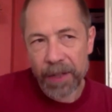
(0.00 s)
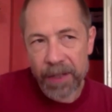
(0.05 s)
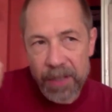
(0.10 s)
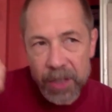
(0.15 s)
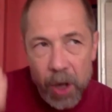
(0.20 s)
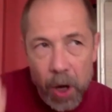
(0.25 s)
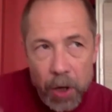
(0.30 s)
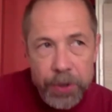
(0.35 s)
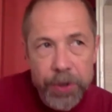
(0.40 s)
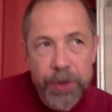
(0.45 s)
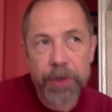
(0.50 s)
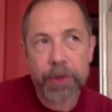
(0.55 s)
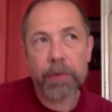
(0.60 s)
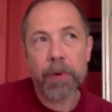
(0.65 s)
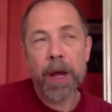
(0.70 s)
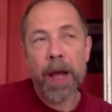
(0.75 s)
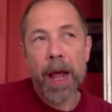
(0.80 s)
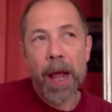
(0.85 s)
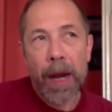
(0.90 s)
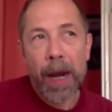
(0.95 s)
Więc
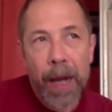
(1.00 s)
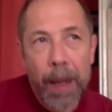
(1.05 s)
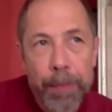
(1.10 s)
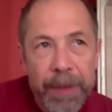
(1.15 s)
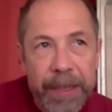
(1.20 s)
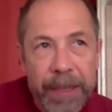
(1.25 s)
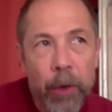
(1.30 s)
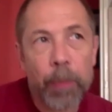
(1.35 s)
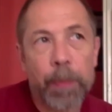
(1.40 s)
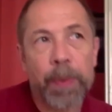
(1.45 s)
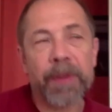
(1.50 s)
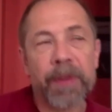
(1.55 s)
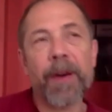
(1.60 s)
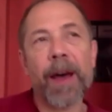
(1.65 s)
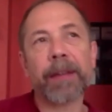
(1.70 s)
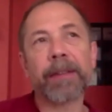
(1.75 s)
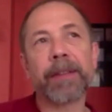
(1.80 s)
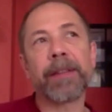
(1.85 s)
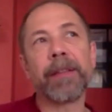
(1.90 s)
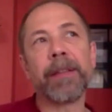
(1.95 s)
Kościół, kapitał
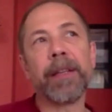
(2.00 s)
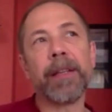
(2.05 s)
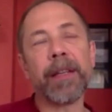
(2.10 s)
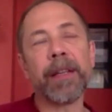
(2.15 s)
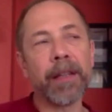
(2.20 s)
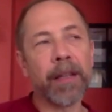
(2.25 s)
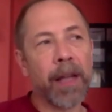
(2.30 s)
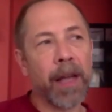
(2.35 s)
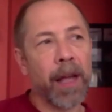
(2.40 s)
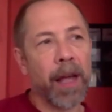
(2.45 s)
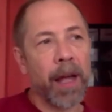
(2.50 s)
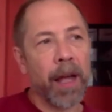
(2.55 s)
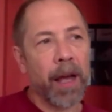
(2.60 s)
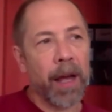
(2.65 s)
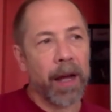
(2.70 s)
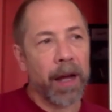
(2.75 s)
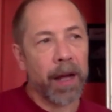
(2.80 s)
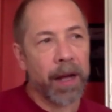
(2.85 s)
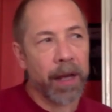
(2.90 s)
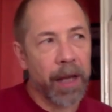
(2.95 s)
prywatny
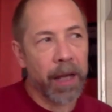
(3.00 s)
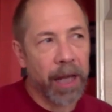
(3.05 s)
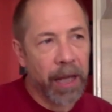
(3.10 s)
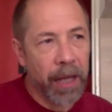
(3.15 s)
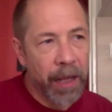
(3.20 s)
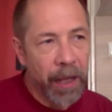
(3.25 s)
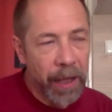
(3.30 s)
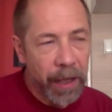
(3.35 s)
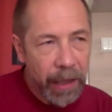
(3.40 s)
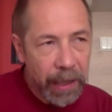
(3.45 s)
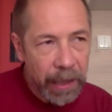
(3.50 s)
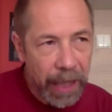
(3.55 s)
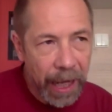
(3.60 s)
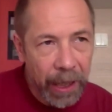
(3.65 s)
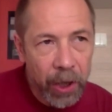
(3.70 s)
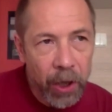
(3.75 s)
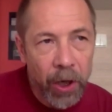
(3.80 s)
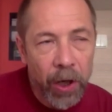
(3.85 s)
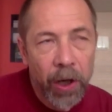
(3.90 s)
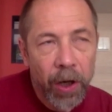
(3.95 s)
e,
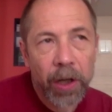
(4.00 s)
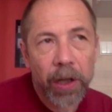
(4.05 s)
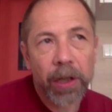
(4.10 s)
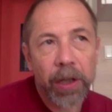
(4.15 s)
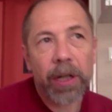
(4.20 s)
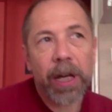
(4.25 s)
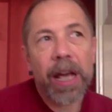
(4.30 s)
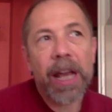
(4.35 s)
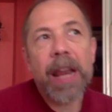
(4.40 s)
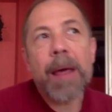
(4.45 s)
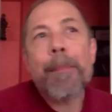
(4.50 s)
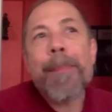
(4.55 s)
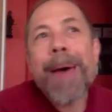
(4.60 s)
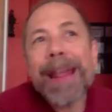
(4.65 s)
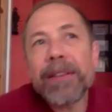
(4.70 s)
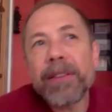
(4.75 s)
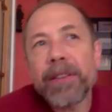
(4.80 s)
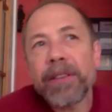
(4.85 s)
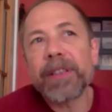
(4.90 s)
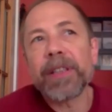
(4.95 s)
jako
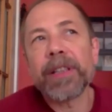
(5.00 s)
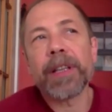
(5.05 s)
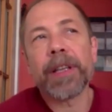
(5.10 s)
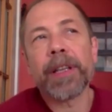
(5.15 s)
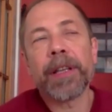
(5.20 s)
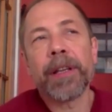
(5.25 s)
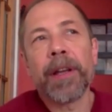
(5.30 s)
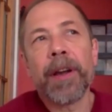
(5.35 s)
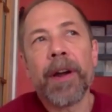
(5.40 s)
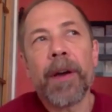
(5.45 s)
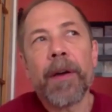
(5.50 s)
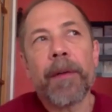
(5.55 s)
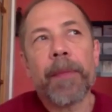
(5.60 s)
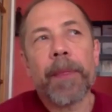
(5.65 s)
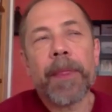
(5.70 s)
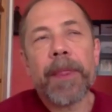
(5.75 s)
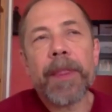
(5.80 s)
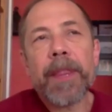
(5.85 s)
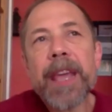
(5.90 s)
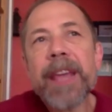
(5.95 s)
elementy
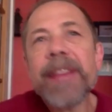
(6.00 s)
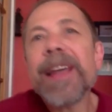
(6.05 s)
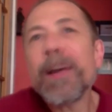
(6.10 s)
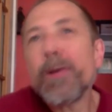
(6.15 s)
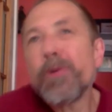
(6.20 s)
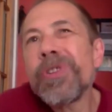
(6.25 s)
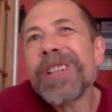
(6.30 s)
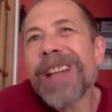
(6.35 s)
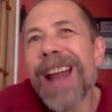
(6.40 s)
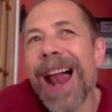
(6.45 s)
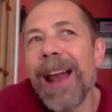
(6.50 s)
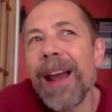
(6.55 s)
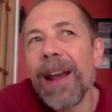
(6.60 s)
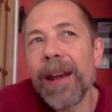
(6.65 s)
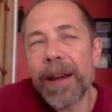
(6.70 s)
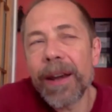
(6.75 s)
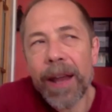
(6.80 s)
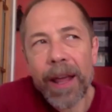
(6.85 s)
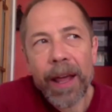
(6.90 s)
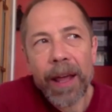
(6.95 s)

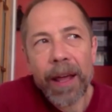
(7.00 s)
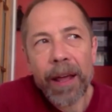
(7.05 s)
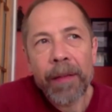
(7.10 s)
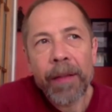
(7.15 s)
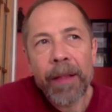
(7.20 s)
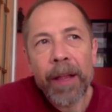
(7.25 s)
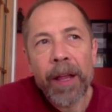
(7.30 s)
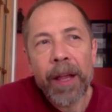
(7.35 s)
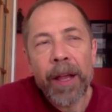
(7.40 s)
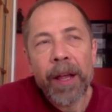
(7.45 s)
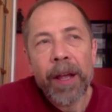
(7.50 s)
nienaruszalne mhm